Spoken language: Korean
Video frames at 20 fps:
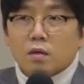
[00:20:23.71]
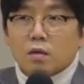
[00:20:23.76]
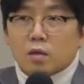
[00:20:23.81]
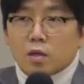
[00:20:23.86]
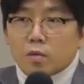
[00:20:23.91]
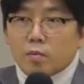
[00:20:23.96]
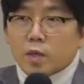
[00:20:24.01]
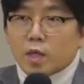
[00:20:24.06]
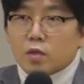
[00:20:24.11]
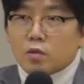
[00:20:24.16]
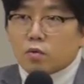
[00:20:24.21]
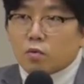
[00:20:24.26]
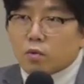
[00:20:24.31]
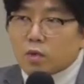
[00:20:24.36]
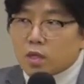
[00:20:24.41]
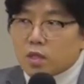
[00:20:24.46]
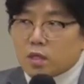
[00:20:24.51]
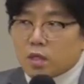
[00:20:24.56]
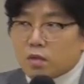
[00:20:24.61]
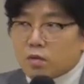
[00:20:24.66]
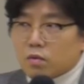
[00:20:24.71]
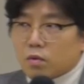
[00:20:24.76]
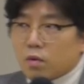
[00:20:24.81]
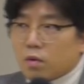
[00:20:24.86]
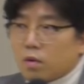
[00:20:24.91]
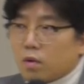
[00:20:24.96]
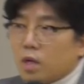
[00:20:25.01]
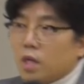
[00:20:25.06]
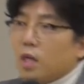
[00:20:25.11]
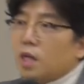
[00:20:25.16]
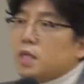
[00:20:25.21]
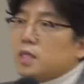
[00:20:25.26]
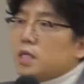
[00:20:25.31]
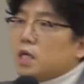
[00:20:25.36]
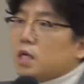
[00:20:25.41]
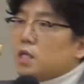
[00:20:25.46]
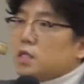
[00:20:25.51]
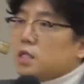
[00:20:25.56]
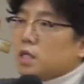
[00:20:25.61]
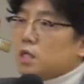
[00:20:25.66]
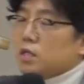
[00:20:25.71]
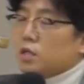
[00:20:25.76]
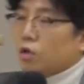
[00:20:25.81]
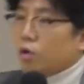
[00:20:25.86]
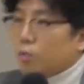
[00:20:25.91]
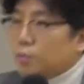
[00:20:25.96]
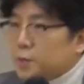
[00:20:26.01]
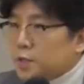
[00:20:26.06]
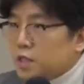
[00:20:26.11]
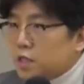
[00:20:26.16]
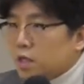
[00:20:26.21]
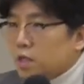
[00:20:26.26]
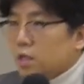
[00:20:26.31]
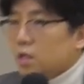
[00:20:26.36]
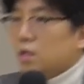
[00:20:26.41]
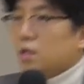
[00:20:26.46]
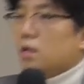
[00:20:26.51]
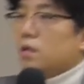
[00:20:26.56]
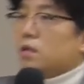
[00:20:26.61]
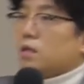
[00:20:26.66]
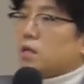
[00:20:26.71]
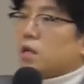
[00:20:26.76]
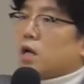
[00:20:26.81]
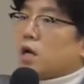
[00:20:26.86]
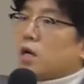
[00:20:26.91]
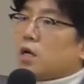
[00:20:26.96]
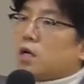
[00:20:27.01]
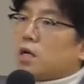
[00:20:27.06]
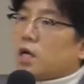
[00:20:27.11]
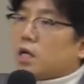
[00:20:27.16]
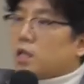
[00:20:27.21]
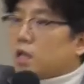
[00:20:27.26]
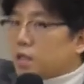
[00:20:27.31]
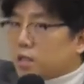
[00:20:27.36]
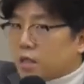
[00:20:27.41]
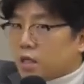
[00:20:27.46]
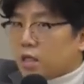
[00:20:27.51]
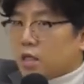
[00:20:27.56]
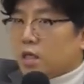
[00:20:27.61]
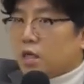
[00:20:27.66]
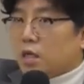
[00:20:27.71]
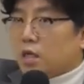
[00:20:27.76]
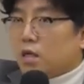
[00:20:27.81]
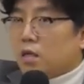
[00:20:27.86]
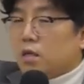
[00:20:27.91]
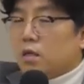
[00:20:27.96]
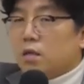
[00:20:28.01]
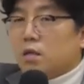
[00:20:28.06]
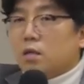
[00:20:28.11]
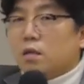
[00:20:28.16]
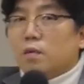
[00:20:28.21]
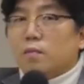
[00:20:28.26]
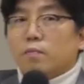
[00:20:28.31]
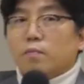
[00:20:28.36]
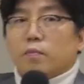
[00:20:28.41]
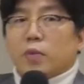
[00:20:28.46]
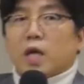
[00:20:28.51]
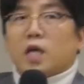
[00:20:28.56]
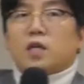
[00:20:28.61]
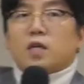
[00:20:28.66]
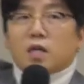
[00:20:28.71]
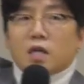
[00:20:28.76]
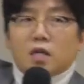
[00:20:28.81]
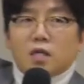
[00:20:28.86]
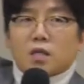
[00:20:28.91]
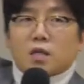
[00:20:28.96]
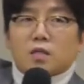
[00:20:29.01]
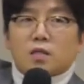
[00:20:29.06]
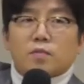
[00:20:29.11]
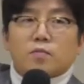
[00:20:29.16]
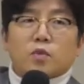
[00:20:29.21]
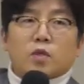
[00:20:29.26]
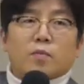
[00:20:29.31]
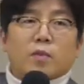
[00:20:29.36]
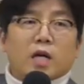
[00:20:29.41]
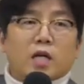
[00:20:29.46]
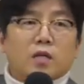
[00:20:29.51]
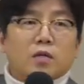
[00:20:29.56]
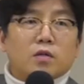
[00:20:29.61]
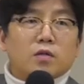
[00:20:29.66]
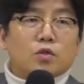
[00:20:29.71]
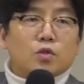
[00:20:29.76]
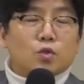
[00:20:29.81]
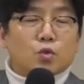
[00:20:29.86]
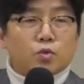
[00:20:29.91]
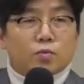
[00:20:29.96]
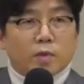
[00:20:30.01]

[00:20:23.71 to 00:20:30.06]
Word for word: 그러면 통계상으로 상장이 없이 대학 간 학생이 백 개인 학생보다 많은 거죠.